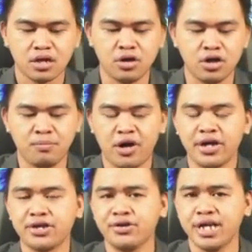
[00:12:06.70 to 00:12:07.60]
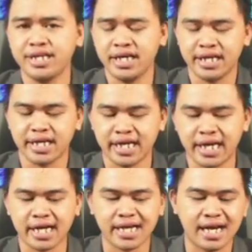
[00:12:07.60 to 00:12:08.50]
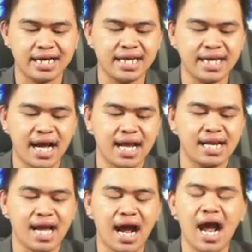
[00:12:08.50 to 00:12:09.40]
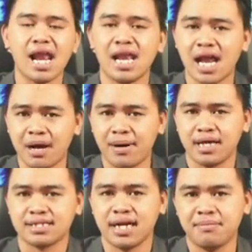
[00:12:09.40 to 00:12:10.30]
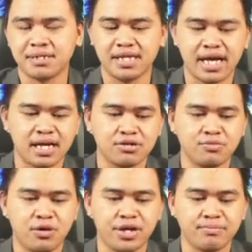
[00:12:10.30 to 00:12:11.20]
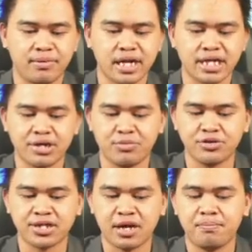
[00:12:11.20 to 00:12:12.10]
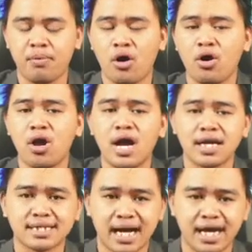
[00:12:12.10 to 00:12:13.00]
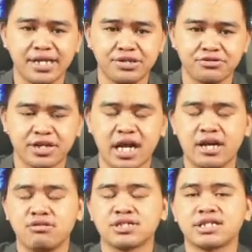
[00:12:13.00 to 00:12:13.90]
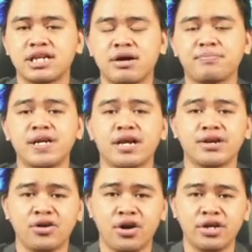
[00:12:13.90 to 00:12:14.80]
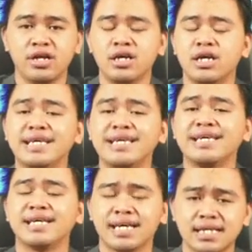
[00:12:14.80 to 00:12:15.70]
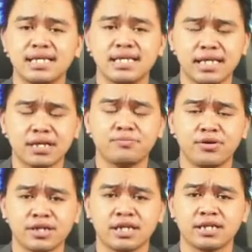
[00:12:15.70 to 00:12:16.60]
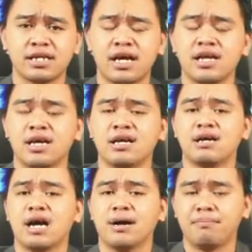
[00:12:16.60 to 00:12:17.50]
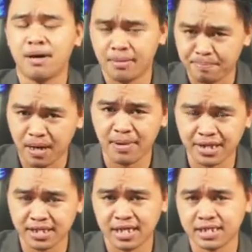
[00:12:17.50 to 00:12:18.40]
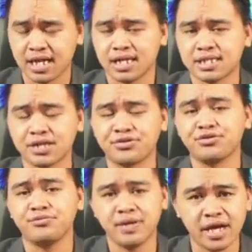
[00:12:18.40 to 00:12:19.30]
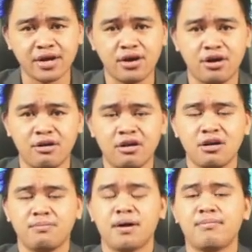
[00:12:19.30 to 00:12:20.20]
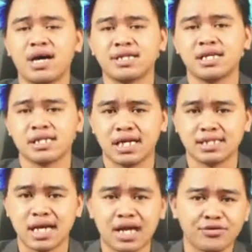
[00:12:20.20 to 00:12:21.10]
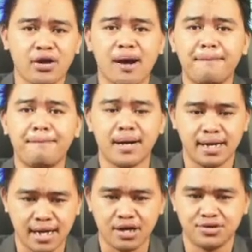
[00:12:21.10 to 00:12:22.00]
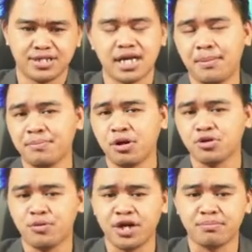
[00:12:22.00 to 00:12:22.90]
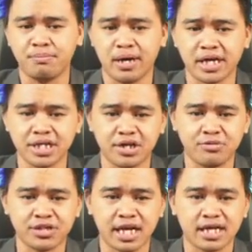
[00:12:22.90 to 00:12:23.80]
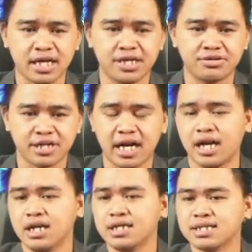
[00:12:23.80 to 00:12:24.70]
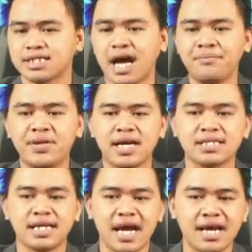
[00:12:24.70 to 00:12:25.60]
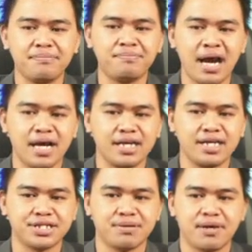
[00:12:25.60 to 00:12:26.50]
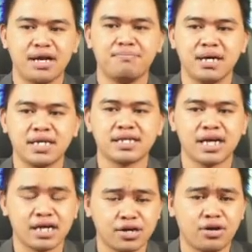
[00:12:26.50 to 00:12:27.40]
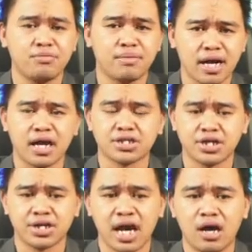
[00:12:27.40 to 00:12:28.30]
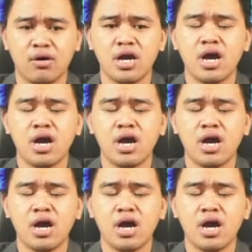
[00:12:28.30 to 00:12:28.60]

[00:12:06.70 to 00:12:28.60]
Good morning, Kuya Jig. Ika na kang Leal Alaba. Salamat, Leal. Good morning, Maradya na buntag po. Kanin yung tanan. O sa tanang pilar nun. Ingat-ingat po kitang tanan. Uh, mapamati kita sa atong gobyerno, pamati kita sa atong balaod. Salamat po. Good morning. Maradyan na buntag kaninyong tanan. Samtang sa laing bahin sa mga balita karon mga kasyargaw.